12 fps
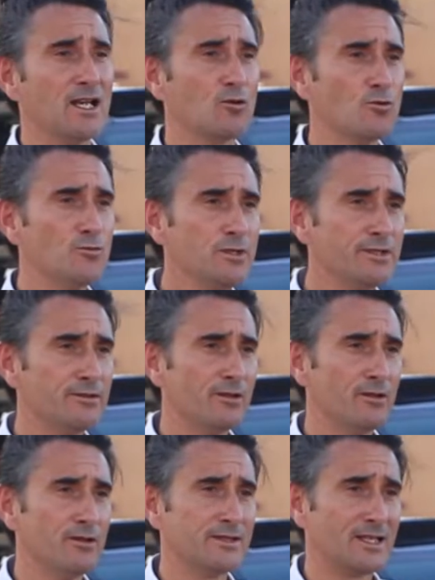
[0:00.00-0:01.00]
à la conduite
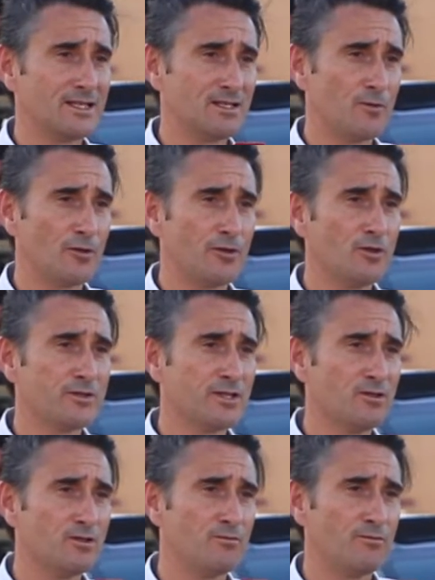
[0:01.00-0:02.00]
très important,
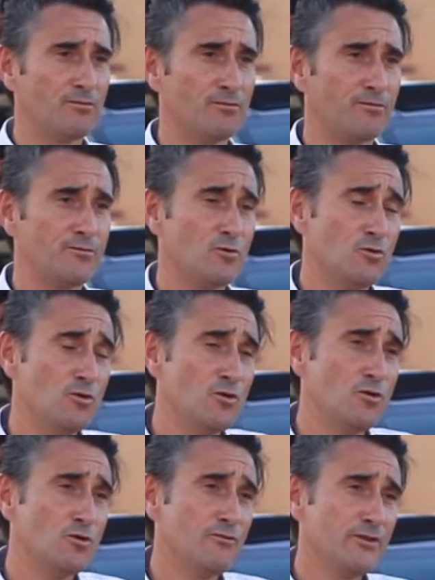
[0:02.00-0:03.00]

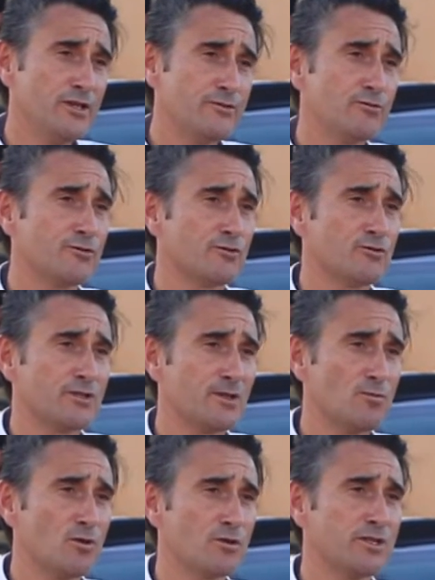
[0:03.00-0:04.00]
le véhicule sur son
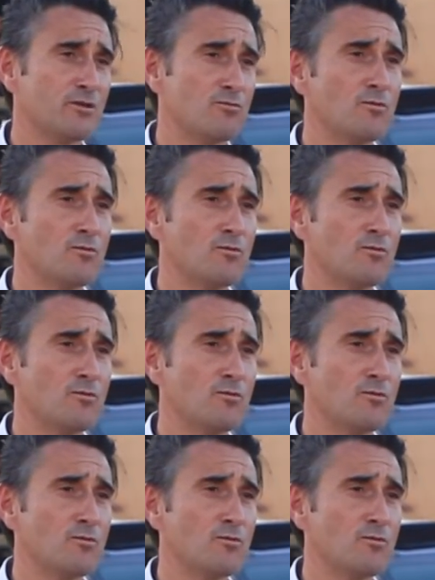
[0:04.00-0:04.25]
segment qui en